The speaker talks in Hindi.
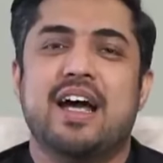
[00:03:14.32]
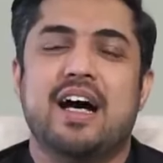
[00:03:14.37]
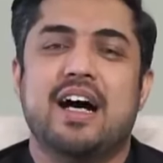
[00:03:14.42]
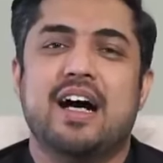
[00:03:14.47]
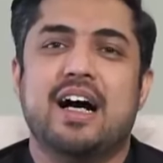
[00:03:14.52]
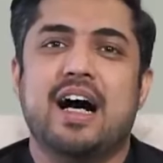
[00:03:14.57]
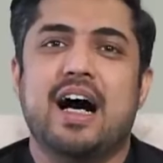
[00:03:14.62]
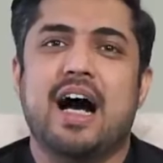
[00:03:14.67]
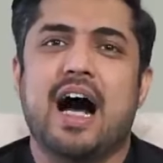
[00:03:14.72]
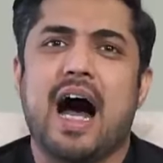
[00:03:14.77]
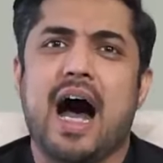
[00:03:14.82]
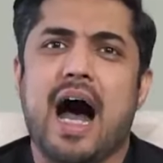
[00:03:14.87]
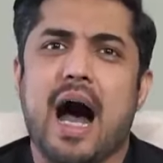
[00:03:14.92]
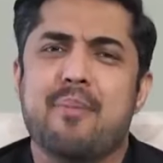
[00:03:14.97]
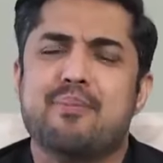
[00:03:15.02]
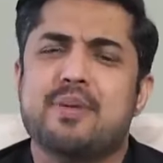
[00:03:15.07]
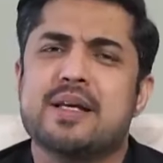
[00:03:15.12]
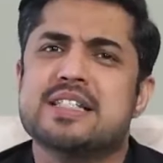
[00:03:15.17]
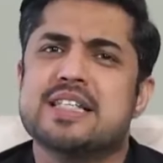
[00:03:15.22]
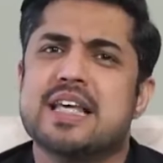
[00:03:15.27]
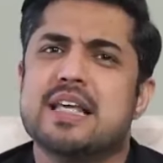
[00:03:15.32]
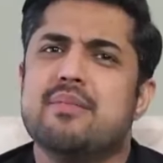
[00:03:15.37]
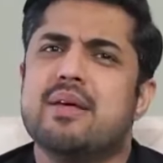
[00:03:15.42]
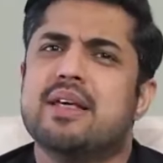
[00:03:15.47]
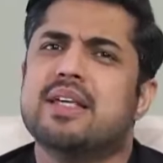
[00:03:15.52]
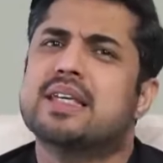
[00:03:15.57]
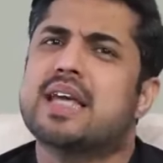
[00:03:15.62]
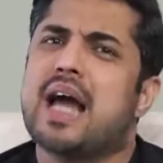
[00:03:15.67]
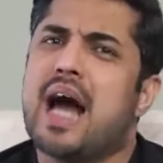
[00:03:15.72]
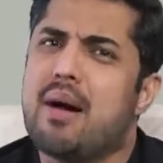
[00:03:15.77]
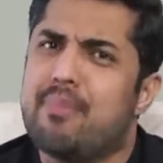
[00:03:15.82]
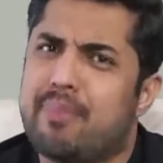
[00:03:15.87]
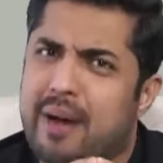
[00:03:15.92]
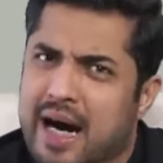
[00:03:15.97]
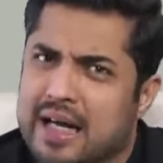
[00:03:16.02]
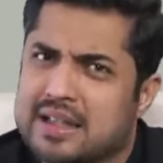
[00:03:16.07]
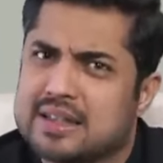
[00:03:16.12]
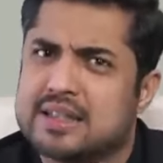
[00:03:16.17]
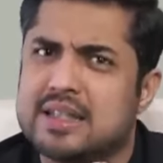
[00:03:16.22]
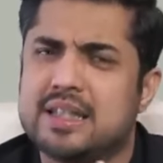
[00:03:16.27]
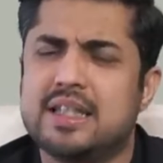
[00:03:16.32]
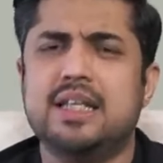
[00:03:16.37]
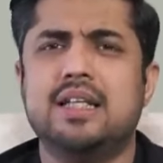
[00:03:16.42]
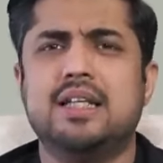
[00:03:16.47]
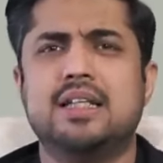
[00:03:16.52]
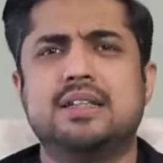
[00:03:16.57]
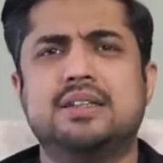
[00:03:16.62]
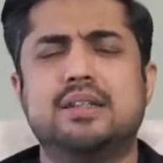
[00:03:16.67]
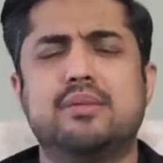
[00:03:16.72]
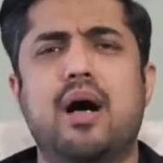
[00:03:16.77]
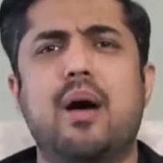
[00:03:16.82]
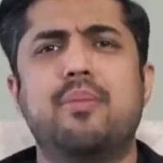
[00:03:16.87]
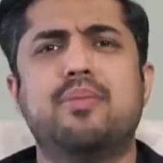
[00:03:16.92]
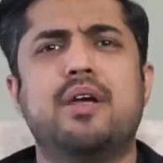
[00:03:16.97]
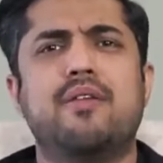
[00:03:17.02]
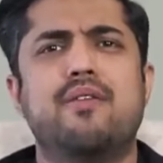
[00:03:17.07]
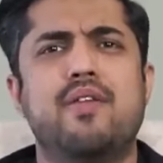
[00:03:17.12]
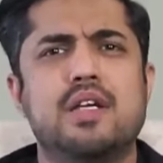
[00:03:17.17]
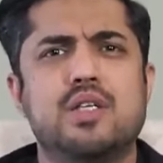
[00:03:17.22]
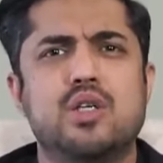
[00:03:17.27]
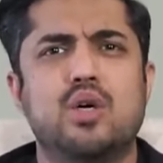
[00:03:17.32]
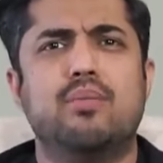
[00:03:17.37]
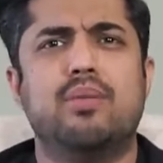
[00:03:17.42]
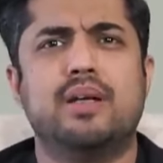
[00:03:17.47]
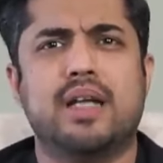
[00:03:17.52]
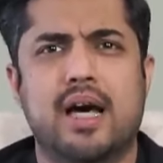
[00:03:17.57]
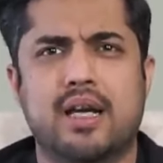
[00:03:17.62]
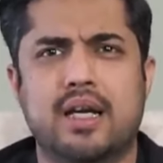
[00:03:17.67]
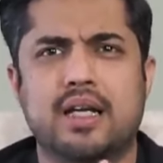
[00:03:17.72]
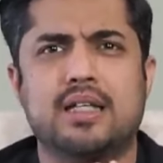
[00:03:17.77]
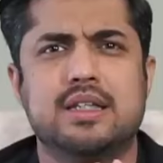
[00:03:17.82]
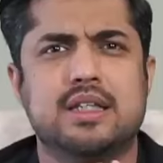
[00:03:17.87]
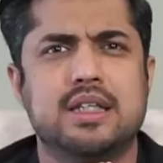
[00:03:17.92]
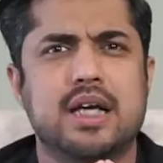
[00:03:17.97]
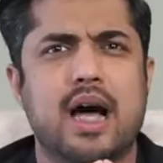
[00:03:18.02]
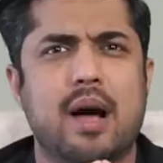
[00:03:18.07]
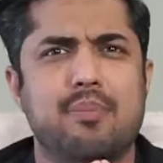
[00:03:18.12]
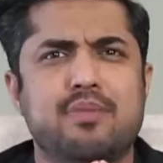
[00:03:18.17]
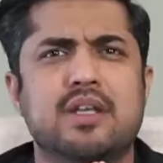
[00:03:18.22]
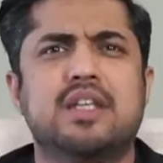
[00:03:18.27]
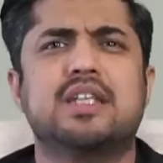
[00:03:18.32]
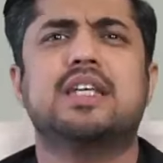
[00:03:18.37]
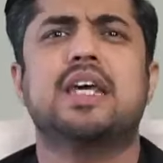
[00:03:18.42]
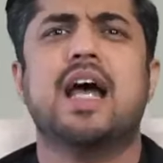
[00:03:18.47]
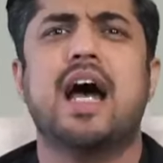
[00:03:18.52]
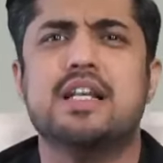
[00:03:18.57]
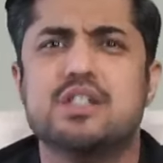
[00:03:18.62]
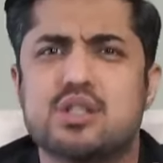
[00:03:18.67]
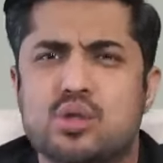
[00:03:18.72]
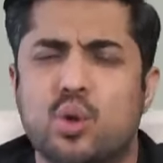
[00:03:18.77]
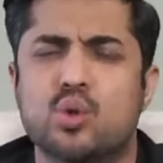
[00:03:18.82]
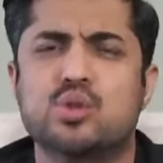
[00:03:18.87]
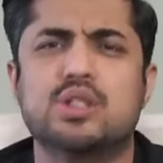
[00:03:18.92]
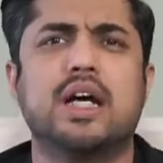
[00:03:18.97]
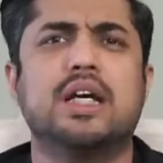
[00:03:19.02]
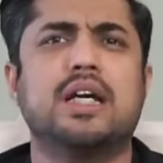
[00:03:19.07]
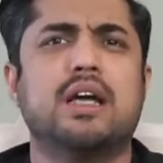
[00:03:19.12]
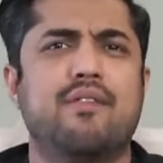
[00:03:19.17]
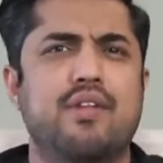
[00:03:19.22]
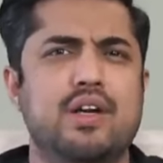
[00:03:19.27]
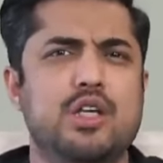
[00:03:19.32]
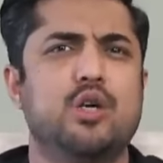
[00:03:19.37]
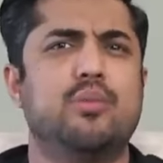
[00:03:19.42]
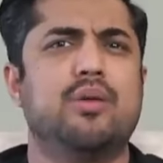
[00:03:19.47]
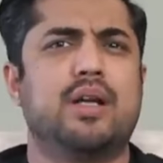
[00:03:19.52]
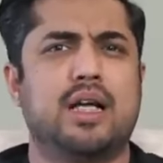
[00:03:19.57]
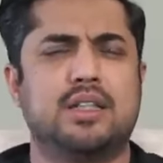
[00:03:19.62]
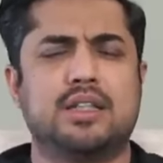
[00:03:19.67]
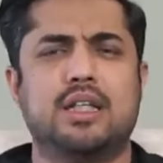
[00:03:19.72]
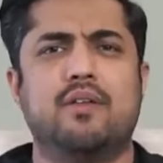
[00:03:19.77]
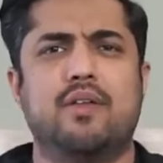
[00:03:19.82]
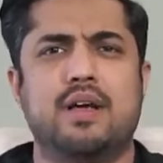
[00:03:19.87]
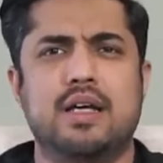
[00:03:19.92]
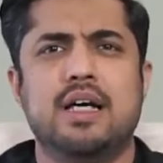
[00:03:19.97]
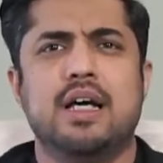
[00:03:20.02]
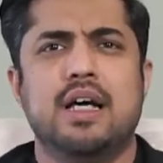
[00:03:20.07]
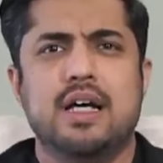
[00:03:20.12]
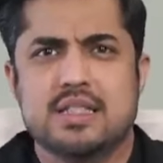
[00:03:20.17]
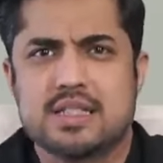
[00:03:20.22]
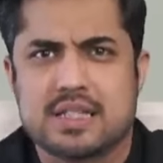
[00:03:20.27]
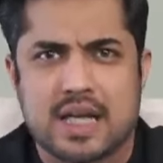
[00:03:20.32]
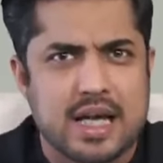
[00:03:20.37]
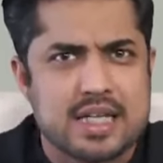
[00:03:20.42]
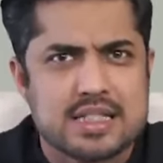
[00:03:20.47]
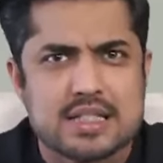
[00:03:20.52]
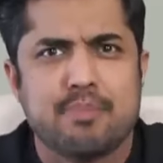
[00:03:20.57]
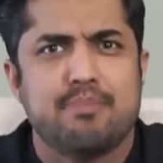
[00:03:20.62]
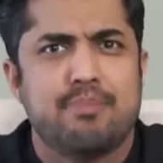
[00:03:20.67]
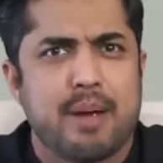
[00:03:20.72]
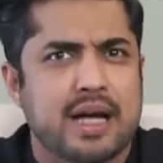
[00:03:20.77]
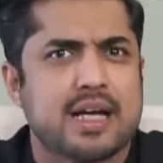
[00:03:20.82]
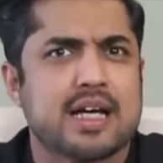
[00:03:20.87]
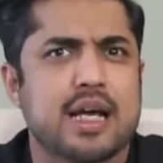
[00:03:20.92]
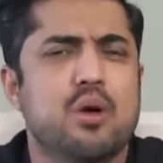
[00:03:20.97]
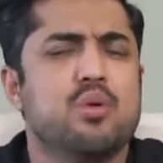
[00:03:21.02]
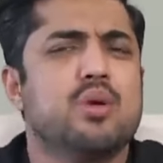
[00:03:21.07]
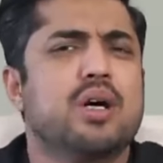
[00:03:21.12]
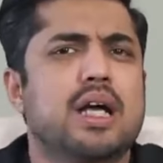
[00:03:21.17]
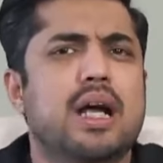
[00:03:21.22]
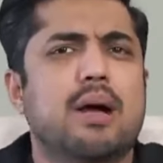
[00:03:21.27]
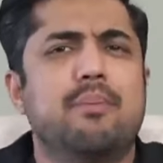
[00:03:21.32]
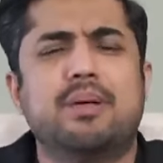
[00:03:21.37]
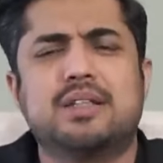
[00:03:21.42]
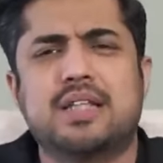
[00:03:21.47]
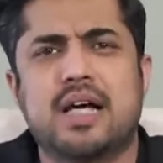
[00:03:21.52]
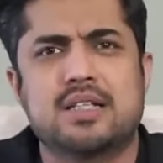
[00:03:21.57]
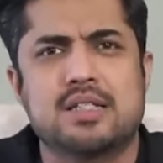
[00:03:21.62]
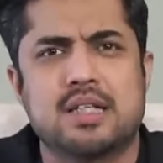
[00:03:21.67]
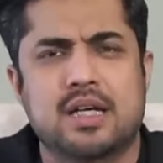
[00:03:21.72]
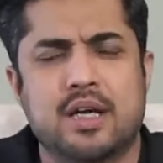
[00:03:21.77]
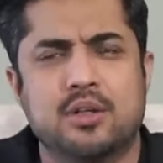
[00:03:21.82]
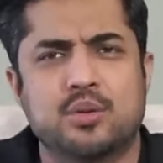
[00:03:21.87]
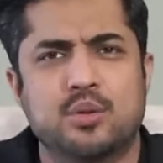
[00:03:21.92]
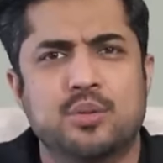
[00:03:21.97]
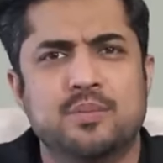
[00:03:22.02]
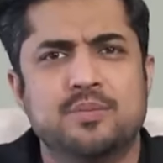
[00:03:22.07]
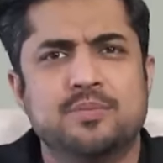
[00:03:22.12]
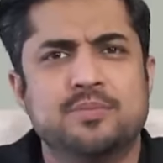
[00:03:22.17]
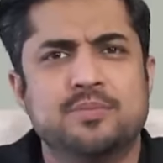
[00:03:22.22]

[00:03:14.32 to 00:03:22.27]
आपके जहन में क्या बात थी जब आप ये वीडियो बना रही थी आपने क्या सोचा ये वीडियो बनाते हुए ज़रा इसका बैकग्राउंड अगर आप बता सकें तो